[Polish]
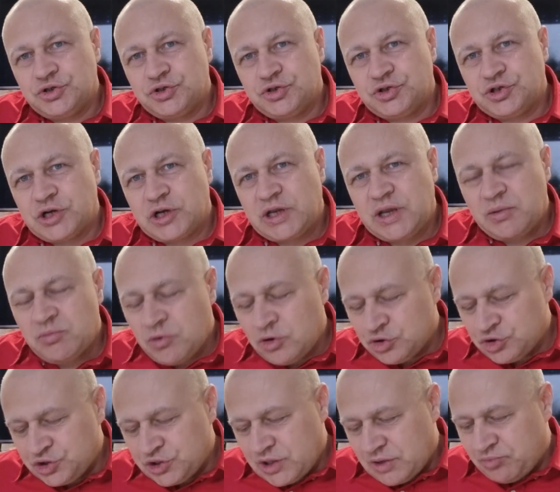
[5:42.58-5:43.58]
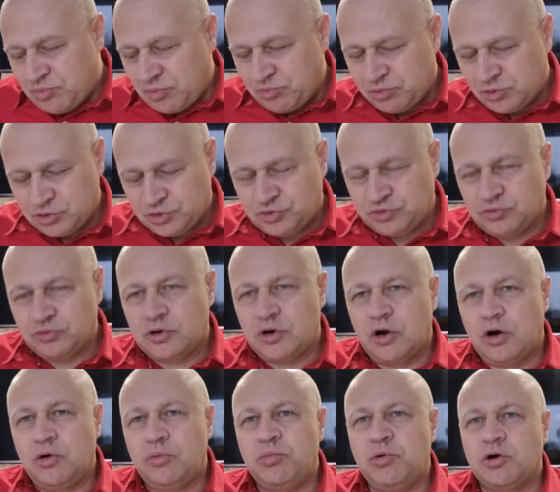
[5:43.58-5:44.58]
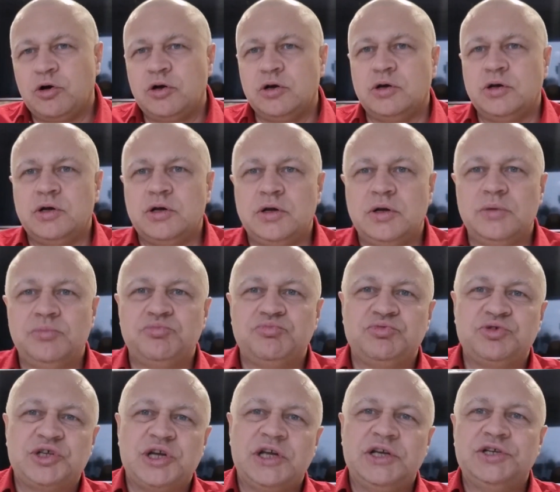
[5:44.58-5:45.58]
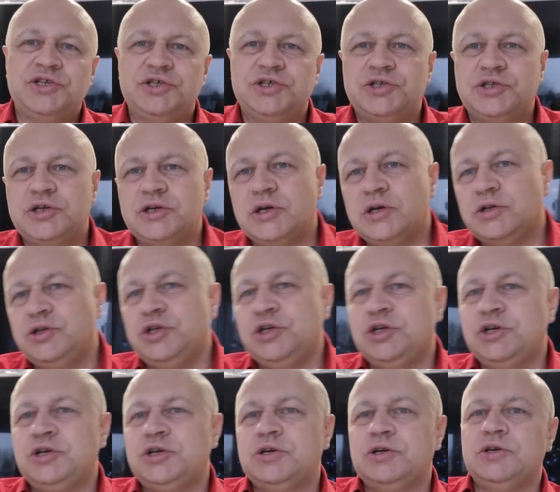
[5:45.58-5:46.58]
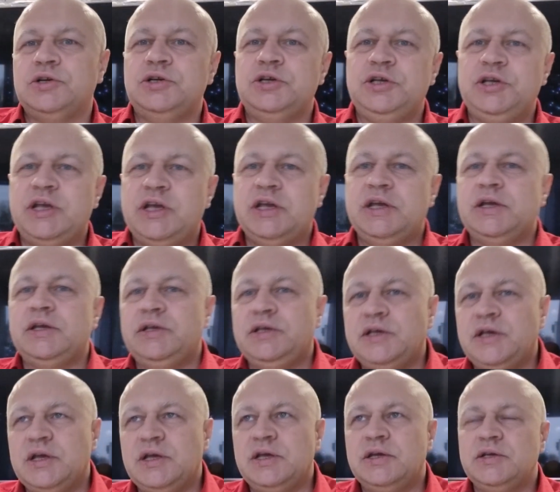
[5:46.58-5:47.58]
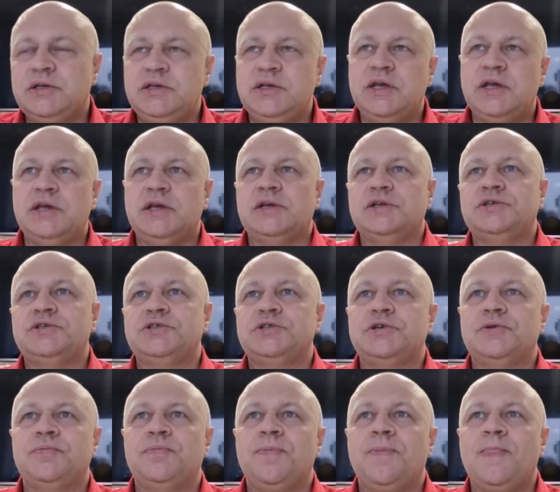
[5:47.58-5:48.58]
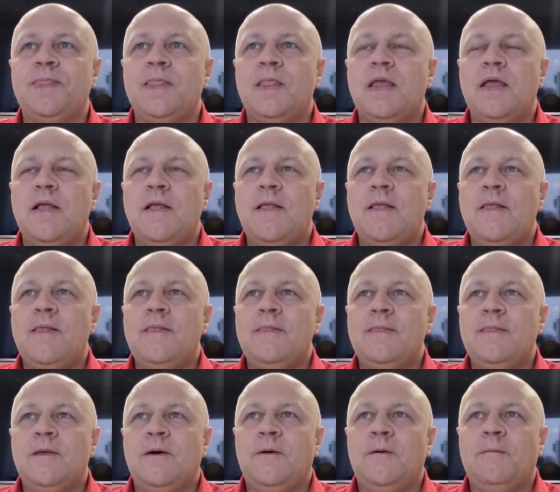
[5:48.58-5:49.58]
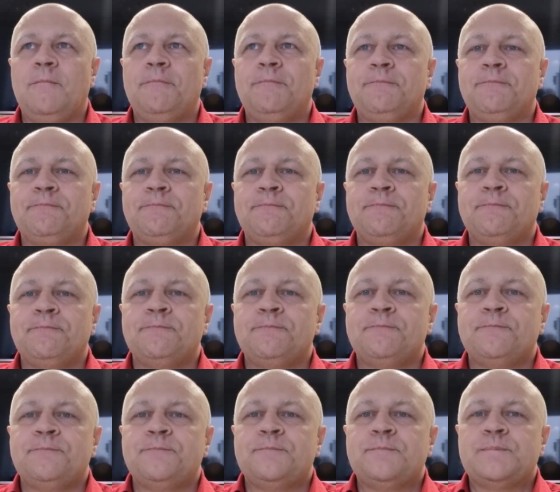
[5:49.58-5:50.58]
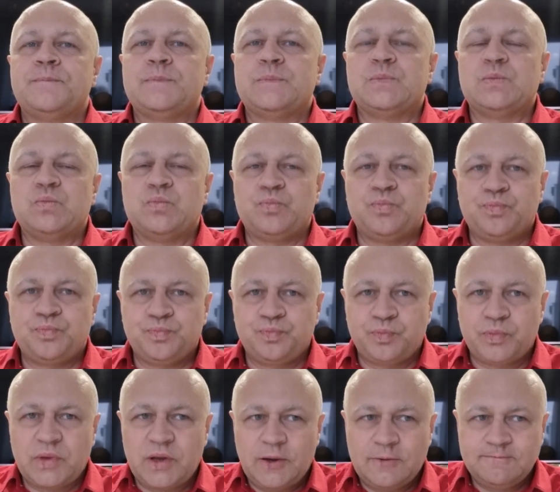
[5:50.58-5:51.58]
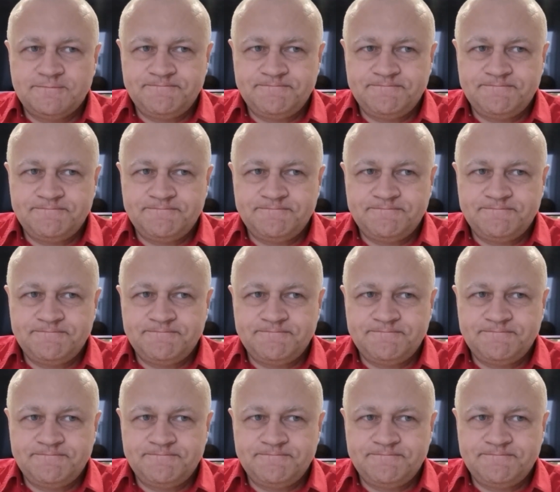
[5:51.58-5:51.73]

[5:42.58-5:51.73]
że nie można po prostu obok e, przejść nich i nie, nie, nie jeść. No. Mm.